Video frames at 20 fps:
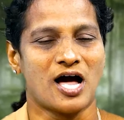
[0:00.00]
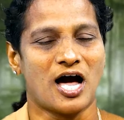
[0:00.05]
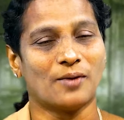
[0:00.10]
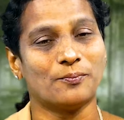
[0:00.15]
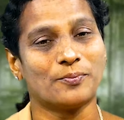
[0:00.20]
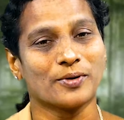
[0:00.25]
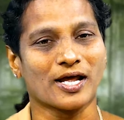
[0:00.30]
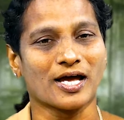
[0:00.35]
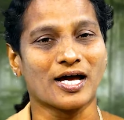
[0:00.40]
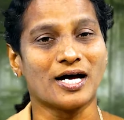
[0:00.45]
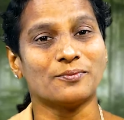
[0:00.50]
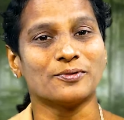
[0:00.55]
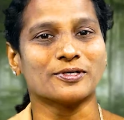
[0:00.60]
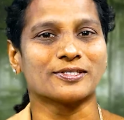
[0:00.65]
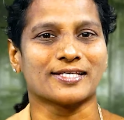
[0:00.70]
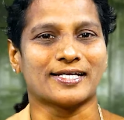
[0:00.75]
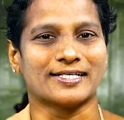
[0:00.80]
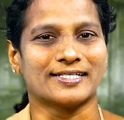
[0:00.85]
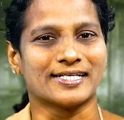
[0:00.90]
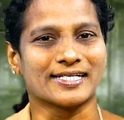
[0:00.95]
అబ్రహాము
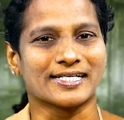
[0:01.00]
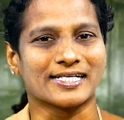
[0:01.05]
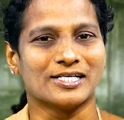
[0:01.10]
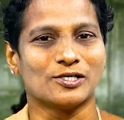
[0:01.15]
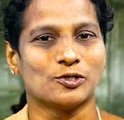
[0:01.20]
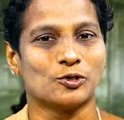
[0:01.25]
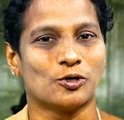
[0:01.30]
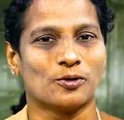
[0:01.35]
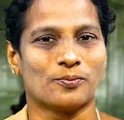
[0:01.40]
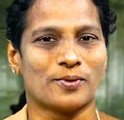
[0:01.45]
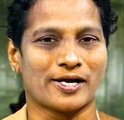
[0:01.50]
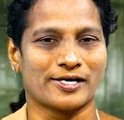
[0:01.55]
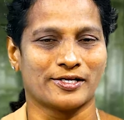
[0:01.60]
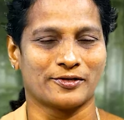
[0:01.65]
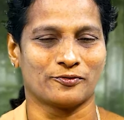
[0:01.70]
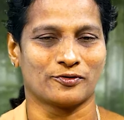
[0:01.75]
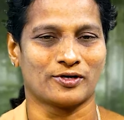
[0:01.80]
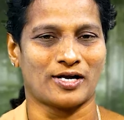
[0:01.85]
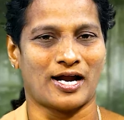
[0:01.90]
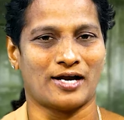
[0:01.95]
తండ్రికి లోబడి
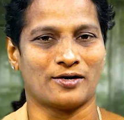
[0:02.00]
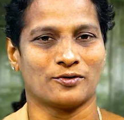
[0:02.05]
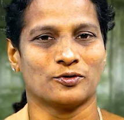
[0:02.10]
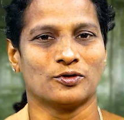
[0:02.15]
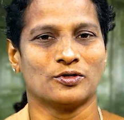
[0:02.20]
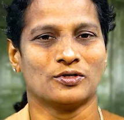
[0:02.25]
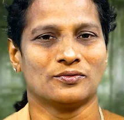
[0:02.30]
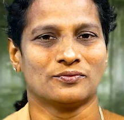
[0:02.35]
ఉన్నాడు